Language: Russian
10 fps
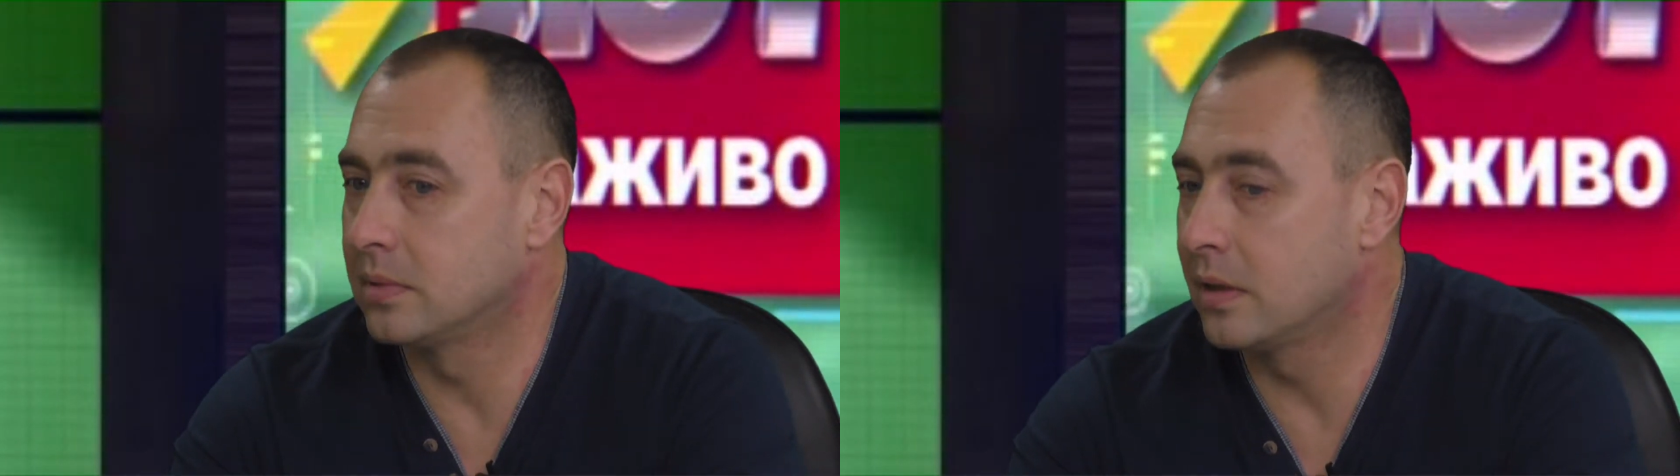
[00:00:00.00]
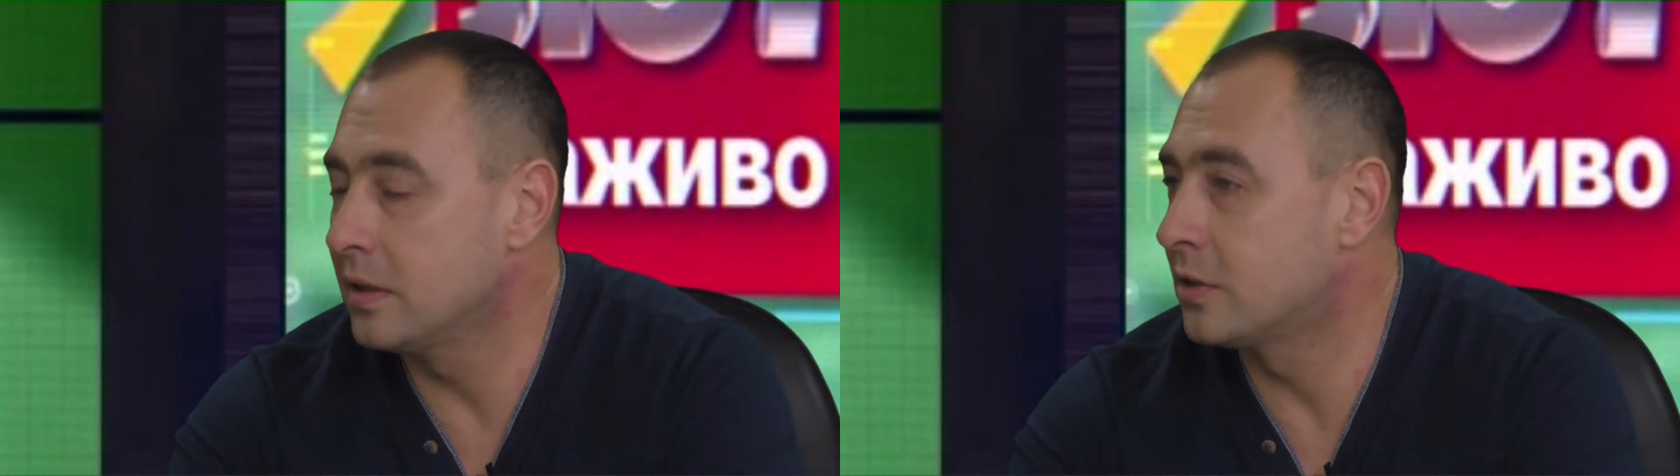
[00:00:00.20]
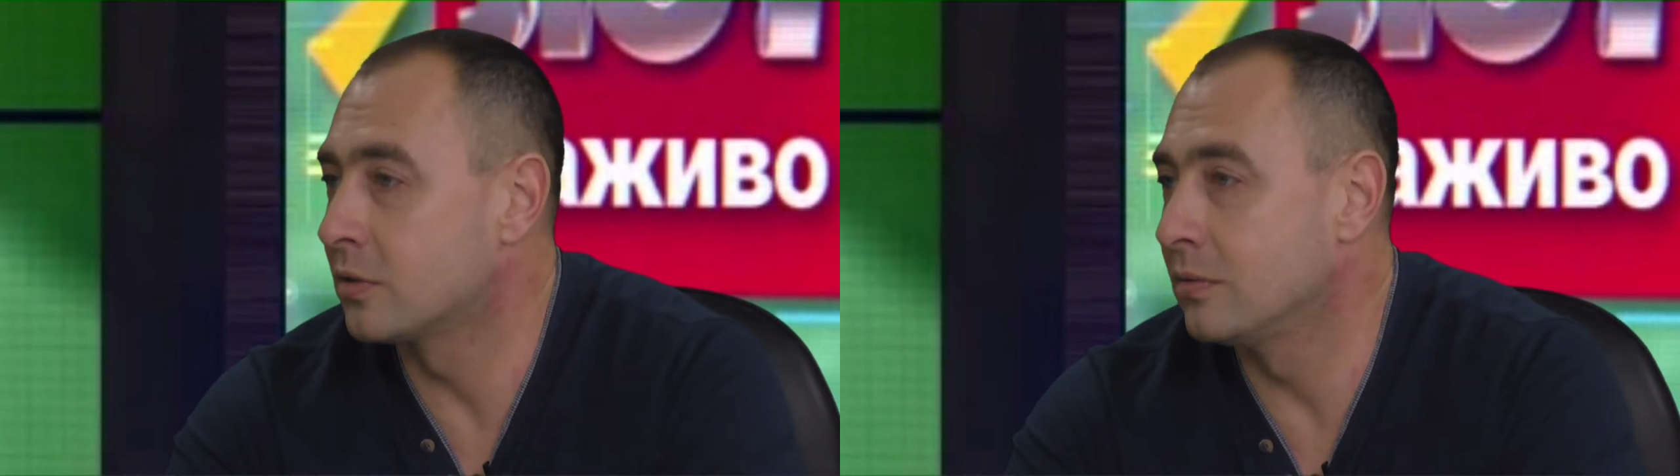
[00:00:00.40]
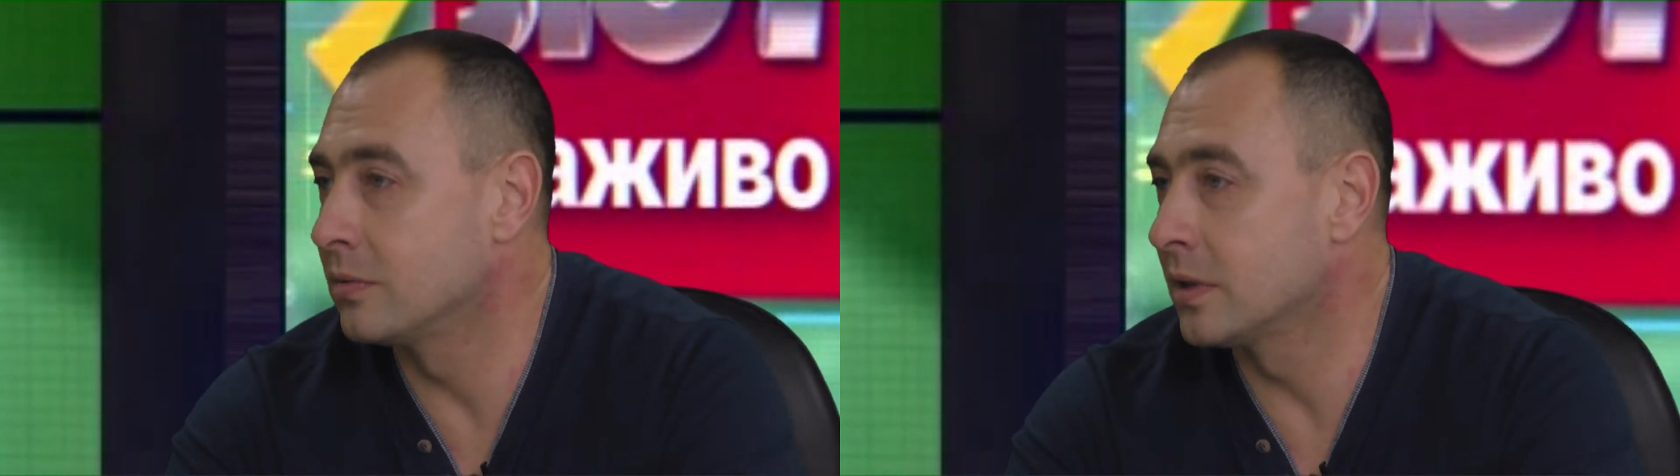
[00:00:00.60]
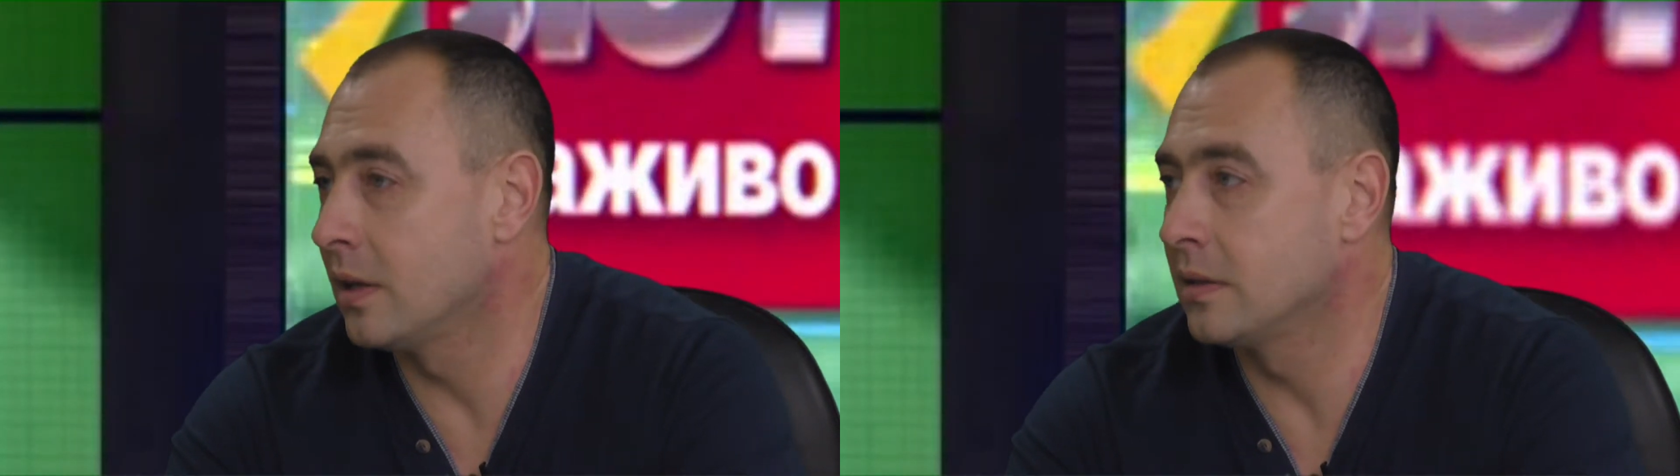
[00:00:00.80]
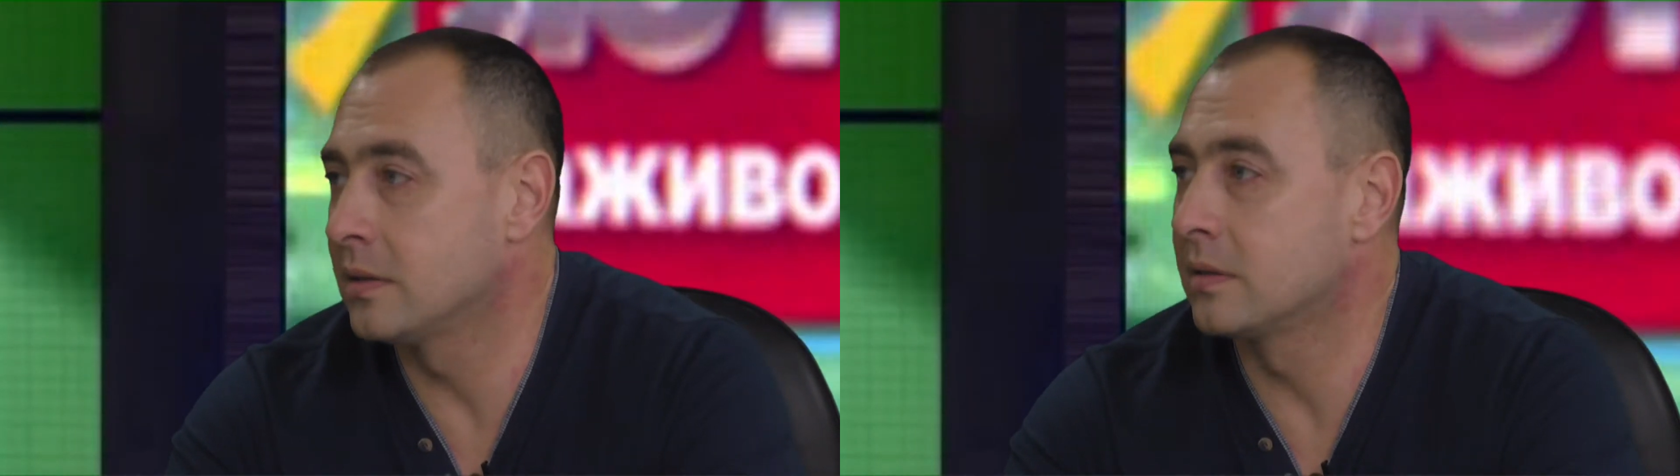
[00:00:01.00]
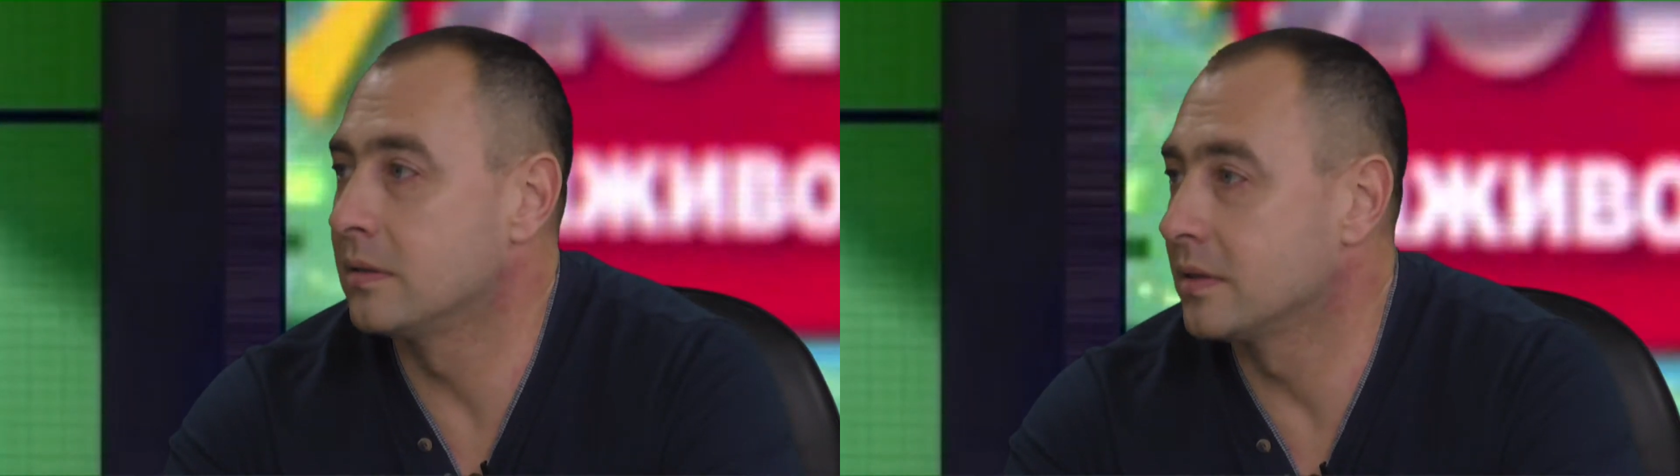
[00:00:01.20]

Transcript: хроническую усталость,